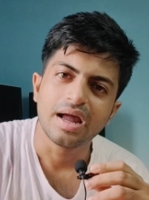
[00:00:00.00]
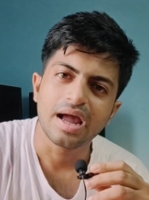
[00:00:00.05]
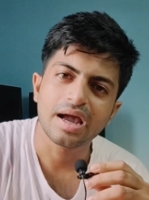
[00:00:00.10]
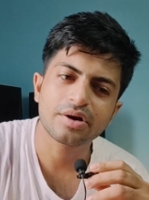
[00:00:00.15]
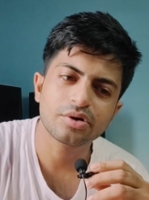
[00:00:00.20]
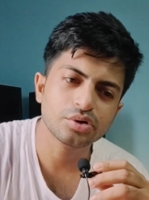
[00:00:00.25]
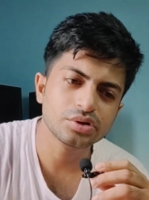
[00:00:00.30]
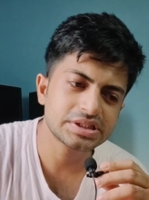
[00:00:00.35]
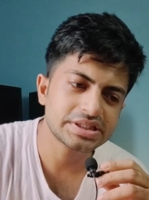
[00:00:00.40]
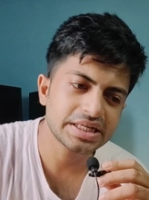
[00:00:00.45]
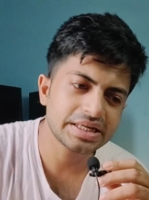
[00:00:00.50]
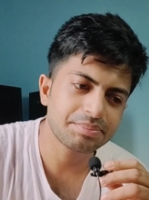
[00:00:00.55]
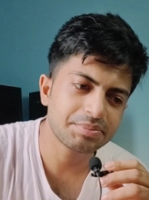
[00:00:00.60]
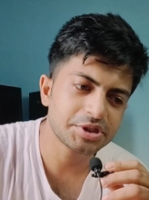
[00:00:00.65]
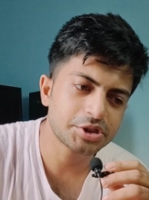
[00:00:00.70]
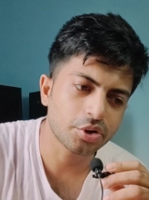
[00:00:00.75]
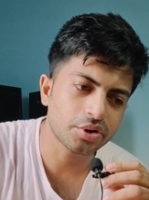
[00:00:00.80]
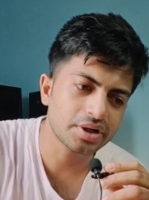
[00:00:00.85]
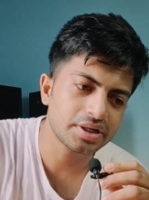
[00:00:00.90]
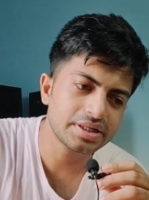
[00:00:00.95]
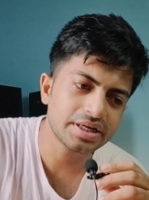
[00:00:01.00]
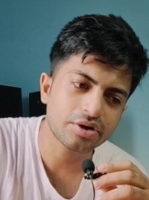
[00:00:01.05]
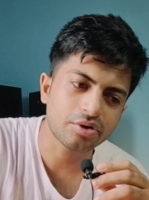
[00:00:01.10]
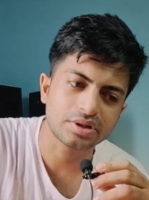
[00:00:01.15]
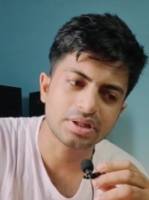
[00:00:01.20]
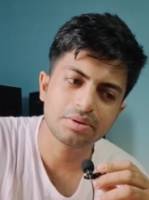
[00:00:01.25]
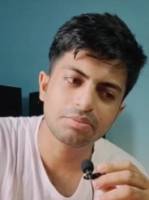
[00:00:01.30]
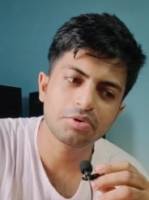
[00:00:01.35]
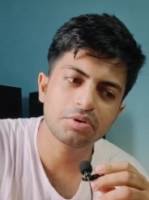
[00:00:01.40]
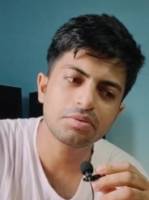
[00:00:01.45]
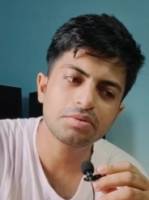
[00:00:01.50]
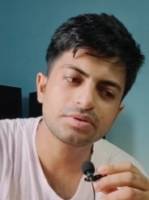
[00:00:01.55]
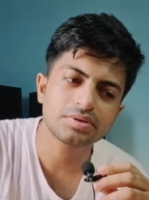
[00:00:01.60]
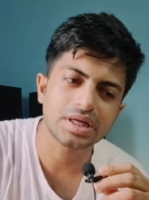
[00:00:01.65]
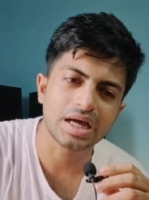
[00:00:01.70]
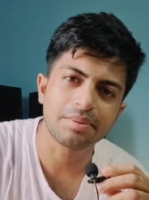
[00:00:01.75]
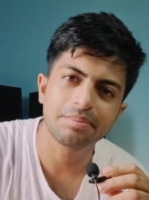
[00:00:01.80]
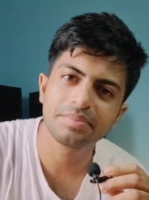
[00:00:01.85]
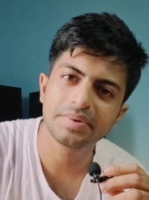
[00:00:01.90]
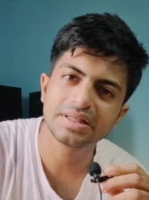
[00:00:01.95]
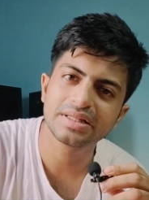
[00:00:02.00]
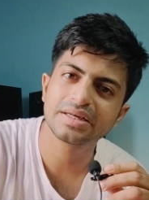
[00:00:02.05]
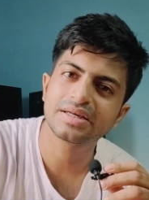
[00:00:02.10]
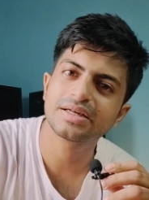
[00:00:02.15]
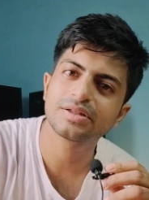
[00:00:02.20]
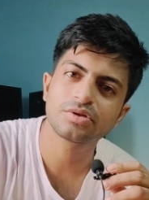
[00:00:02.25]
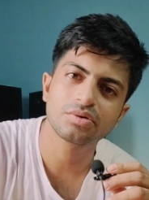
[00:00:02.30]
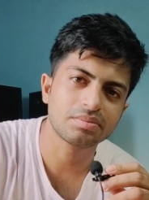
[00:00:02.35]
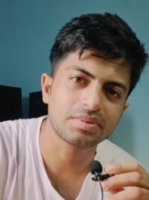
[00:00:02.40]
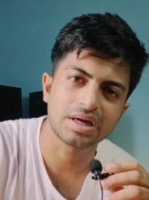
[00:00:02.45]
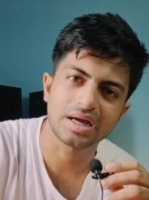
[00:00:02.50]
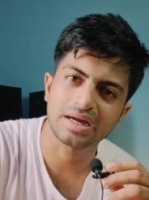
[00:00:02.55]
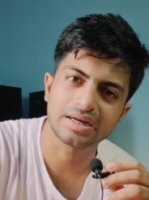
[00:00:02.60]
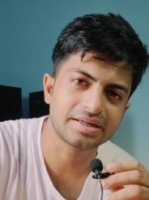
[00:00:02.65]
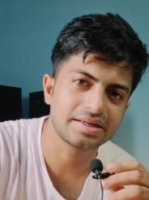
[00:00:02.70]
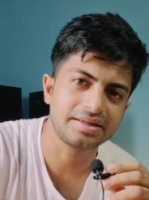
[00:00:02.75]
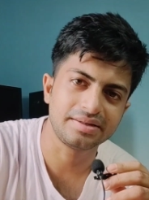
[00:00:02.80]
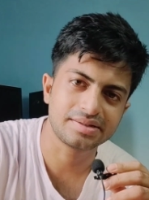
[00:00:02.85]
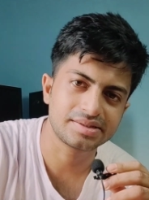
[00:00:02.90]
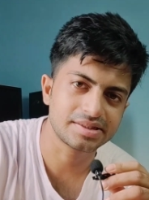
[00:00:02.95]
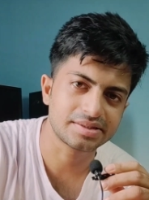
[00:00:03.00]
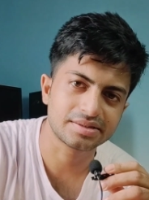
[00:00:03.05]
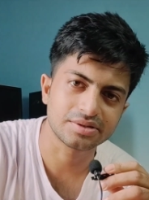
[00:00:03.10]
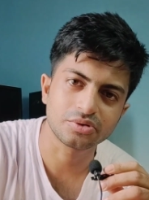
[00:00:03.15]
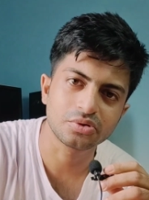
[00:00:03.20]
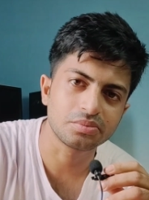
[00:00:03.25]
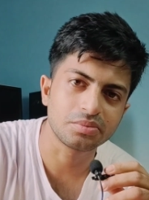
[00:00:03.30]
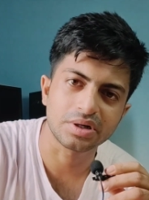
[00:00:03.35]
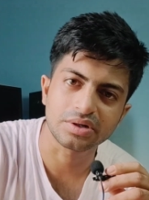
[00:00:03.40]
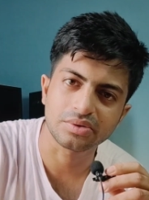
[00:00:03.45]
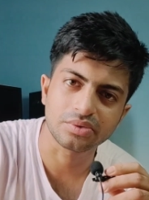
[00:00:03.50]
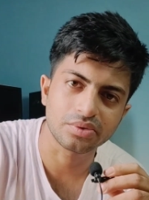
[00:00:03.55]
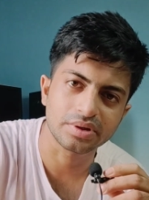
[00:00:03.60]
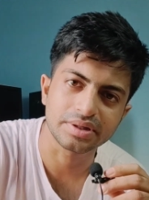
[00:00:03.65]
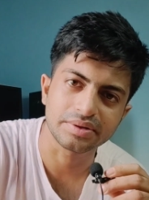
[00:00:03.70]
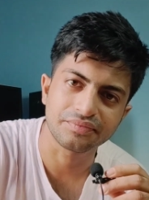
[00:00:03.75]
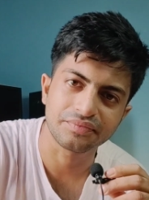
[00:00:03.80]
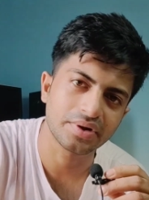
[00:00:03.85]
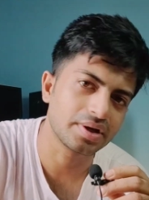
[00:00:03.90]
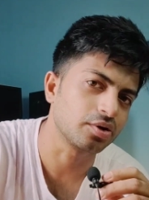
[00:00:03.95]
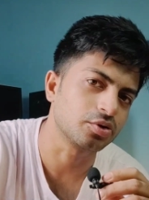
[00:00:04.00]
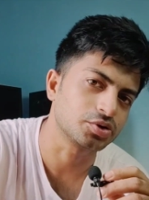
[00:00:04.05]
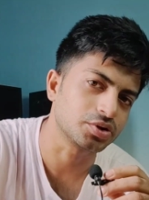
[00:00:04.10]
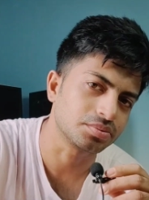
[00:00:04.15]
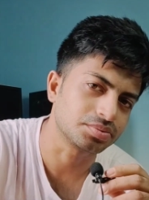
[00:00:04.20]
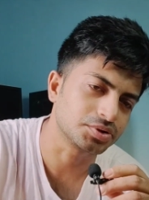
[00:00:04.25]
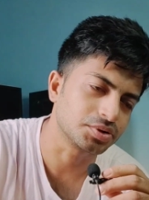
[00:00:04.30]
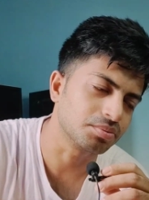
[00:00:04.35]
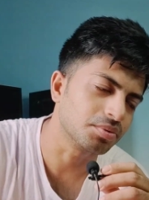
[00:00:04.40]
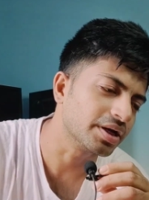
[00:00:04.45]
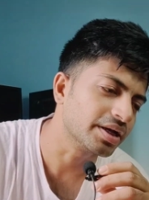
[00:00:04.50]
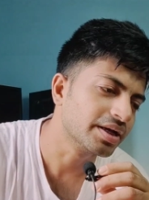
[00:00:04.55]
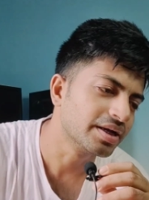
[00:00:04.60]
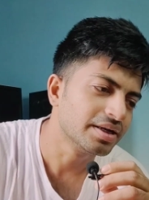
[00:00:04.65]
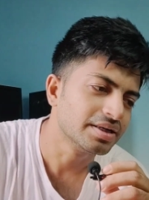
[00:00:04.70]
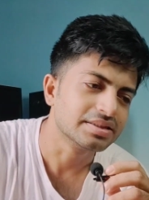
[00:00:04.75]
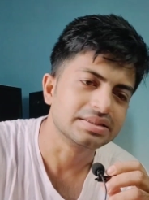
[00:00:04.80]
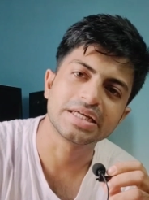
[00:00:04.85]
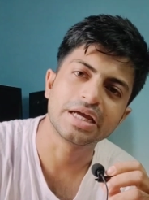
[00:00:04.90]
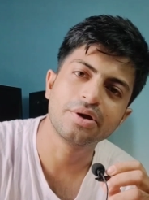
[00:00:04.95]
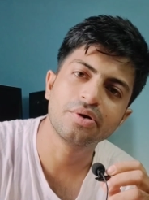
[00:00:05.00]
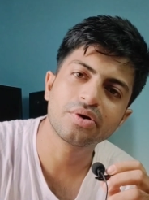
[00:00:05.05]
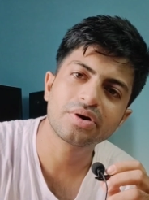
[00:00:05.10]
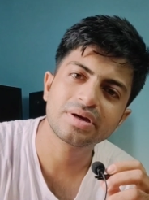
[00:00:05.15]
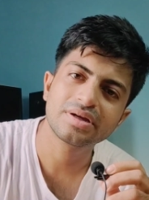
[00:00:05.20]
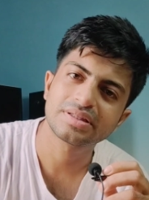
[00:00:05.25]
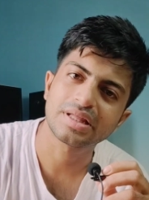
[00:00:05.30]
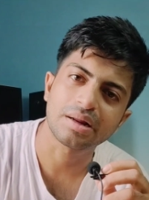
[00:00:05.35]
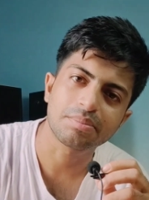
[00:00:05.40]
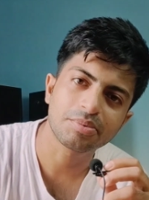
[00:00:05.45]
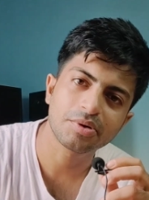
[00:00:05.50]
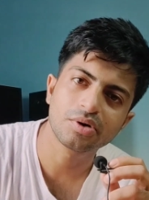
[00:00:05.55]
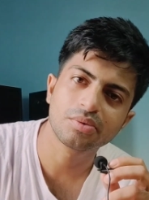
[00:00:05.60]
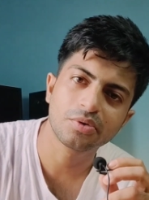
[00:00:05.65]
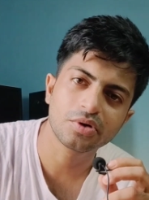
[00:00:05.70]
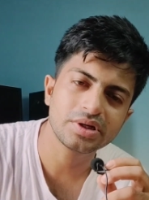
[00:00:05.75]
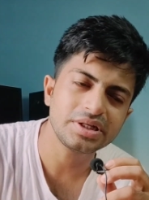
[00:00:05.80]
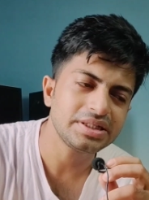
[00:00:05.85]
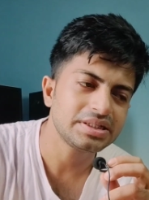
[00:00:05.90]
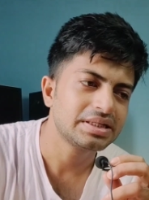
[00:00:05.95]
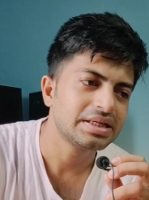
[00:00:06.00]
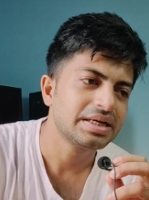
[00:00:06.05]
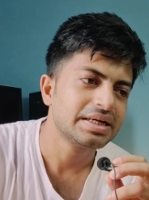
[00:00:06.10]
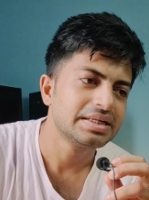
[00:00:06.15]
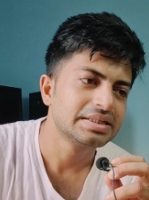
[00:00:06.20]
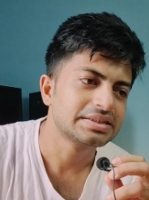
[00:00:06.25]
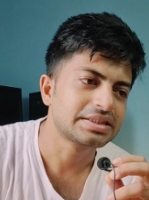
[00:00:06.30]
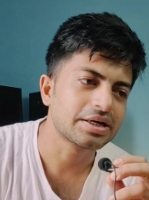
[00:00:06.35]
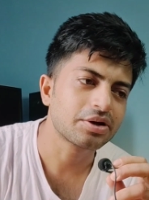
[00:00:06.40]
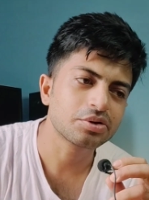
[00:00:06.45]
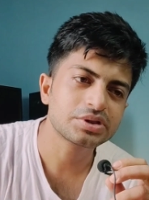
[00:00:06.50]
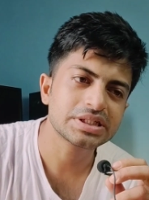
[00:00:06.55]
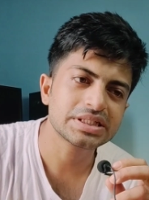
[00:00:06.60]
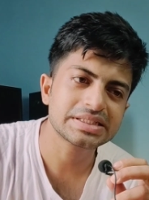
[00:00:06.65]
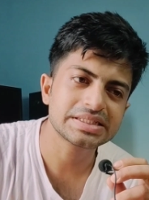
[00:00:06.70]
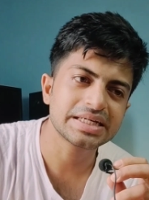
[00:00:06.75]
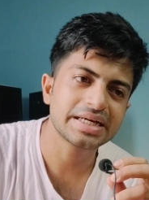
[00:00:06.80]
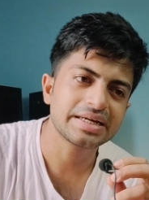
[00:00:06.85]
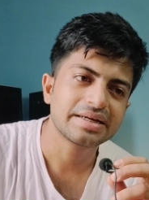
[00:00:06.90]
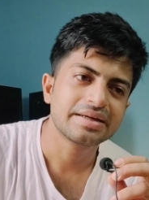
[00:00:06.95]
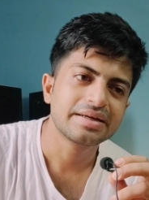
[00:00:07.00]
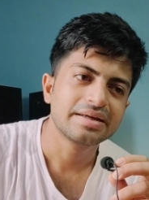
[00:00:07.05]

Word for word: এখন যে বিষয়টা নিয়ে কথা বলবো থামবিল দেখে তোমরা আগেই সেটা অনুমান করে ফেলো সবসময় যাই হোক তারপরও বলি সেটা হচ্ছে যে